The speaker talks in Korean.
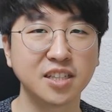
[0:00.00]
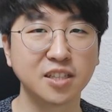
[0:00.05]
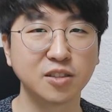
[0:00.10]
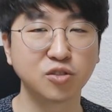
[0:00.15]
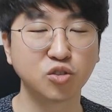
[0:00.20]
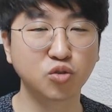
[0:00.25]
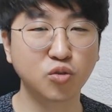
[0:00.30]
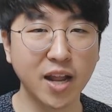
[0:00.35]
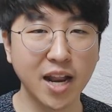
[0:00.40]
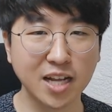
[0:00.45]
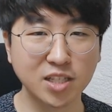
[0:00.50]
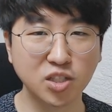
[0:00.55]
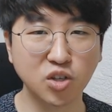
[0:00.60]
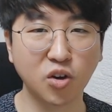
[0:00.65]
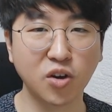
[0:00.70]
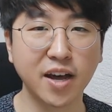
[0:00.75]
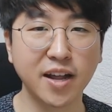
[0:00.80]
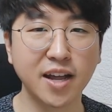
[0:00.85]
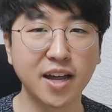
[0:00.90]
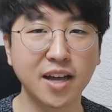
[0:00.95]
숟가락,
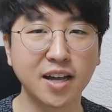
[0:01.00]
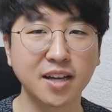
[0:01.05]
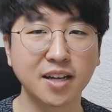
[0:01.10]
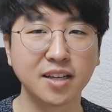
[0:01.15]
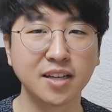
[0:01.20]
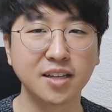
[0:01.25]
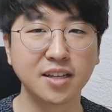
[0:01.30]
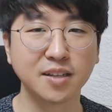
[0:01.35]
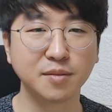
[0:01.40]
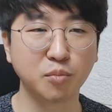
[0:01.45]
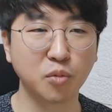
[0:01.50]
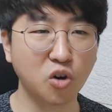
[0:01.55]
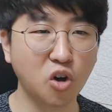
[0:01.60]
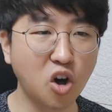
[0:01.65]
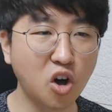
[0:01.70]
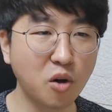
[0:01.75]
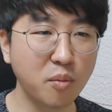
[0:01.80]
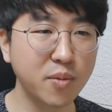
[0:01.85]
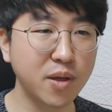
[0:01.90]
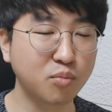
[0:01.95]
젓가락, 뭐
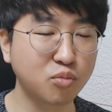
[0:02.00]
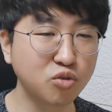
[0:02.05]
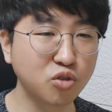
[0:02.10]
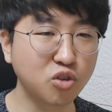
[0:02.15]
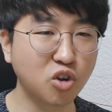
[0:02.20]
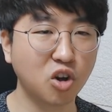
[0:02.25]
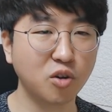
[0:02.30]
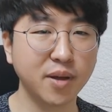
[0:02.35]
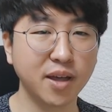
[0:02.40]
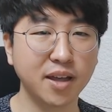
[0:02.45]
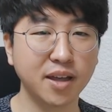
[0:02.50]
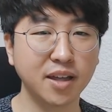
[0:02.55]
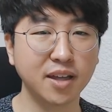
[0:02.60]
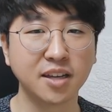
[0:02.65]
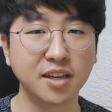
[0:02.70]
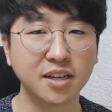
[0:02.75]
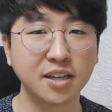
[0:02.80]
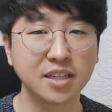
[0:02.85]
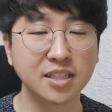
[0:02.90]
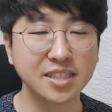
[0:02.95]
컵에 물컵에
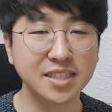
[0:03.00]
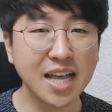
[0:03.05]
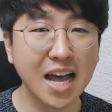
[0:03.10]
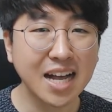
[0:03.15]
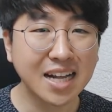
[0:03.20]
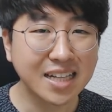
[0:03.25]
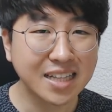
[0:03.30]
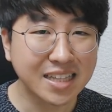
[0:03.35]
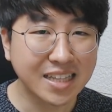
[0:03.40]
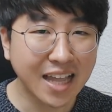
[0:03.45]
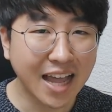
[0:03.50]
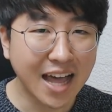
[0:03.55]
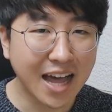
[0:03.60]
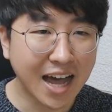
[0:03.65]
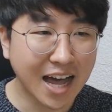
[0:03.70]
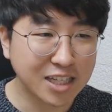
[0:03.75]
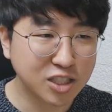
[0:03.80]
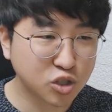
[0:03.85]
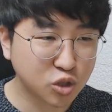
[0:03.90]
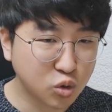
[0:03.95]
싹 다
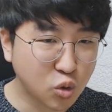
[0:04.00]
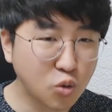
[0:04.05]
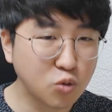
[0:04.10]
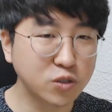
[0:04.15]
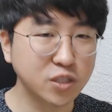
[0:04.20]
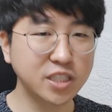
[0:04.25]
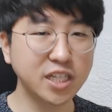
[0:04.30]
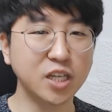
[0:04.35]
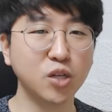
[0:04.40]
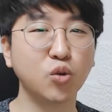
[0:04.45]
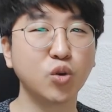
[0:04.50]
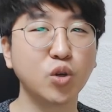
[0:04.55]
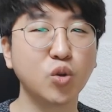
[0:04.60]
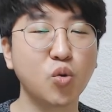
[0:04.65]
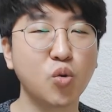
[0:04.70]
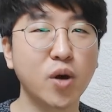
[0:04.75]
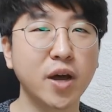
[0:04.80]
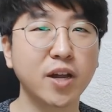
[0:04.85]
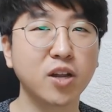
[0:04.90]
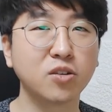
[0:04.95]
가지고 통째로
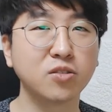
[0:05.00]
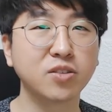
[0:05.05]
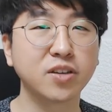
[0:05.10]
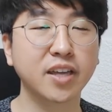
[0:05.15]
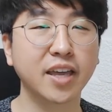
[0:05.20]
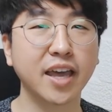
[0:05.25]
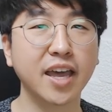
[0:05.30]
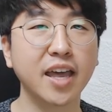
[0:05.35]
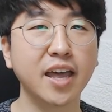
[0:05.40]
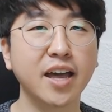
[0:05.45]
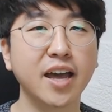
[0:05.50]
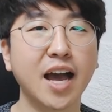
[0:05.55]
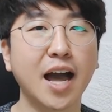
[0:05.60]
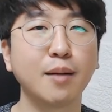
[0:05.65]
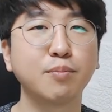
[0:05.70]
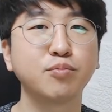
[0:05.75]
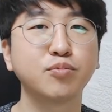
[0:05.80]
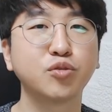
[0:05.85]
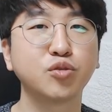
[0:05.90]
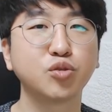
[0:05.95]
이동하려는 게
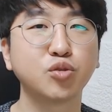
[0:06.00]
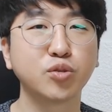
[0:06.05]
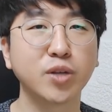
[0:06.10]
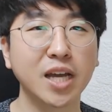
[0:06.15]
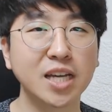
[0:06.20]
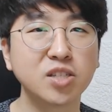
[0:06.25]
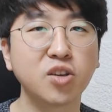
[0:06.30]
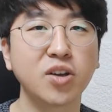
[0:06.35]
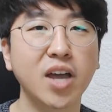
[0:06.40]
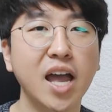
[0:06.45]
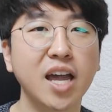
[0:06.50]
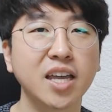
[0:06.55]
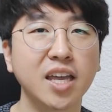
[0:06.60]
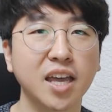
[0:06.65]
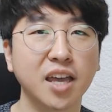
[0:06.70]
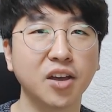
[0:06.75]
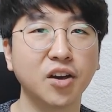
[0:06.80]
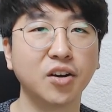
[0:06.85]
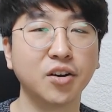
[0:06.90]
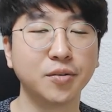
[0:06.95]
갑술의
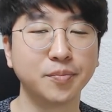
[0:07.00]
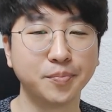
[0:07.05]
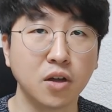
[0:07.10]
성향이에요.